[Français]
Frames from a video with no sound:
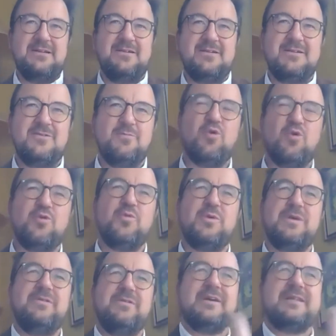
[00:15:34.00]
le
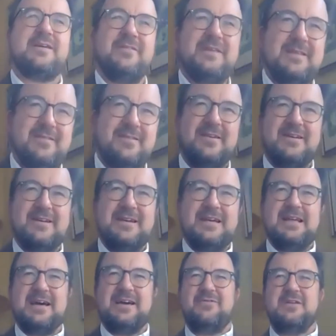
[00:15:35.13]
produit va très vite et
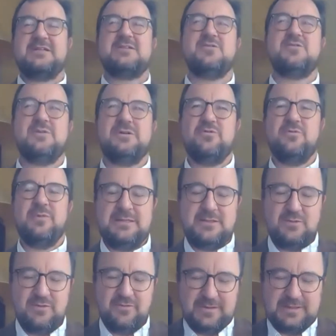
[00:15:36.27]
la réflexion a du mal à
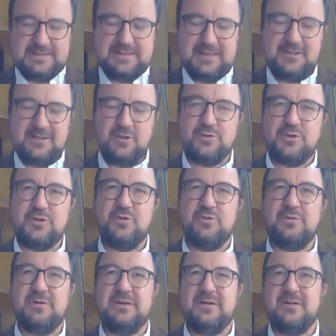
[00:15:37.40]
suivre. Et cette
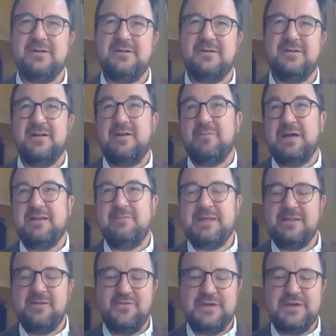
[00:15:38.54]
tension, euh, eh ben, elle est
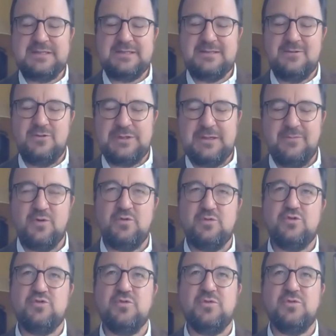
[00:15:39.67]
manifeste, notamment
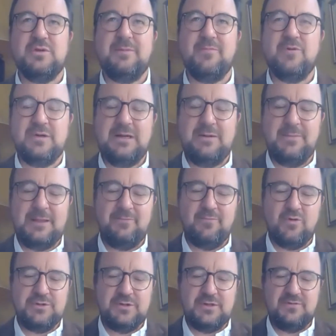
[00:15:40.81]
le jour où la banque Lehman
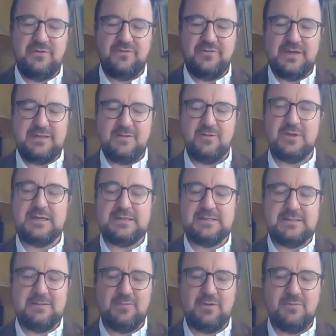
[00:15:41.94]
Brothers fait faillite le
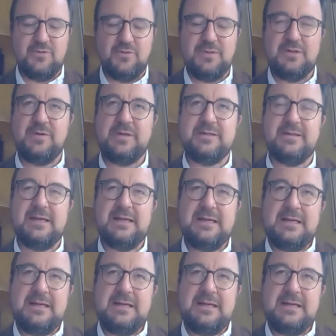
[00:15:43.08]
15 septembre 2008.